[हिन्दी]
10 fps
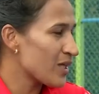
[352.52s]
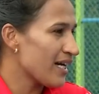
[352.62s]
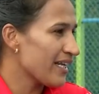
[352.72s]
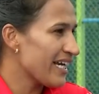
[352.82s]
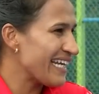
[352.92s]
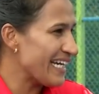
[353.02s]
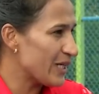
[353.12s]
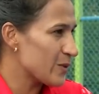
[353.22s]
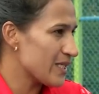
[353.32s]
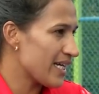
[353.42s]
उठाना है
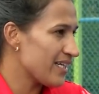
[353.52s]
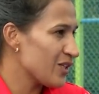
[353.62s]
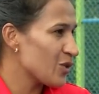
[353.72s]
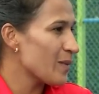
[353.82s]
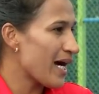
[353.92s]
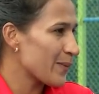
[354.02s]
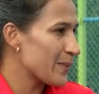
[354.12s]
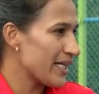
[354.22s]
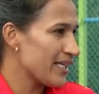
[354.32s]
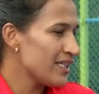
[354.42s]
लेट हो जाएगी नहीं तो मार
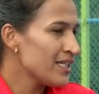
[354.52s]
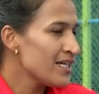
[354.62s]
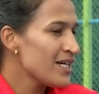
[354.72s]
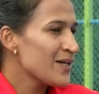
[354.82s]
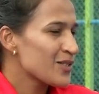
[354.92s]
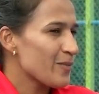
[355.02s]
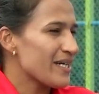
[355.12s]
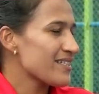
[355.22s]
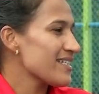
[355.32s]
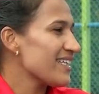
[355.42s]
पड़ेगी सो
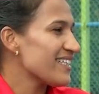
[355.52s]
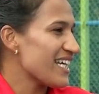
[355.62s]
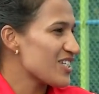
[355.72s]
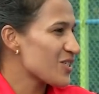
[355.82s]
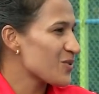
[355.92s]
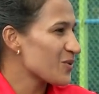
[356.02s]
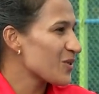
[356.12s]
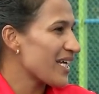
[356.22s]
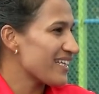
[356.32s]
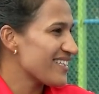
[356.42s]
मेरे से ज़्यादा टेंशन
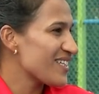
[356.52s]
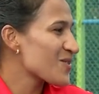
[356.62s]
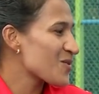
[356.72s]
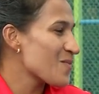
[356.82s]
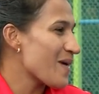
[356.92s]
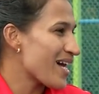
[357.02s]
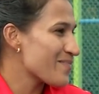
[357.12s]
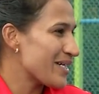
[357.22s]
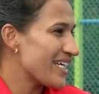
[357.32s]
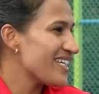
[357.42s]
उनको रहती थी कि उसको मार
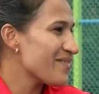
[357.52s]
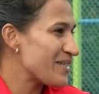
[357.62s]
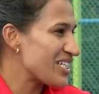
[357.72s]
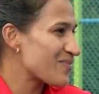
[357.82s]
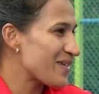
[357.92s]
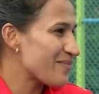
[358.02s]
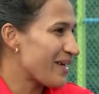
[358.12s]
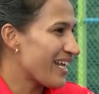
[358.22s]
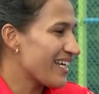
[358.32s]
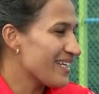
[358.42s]
पड़ेगी या पनिशमेंट
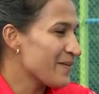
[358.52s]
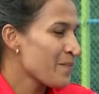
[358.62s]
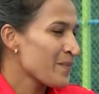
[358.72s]
मिलेगी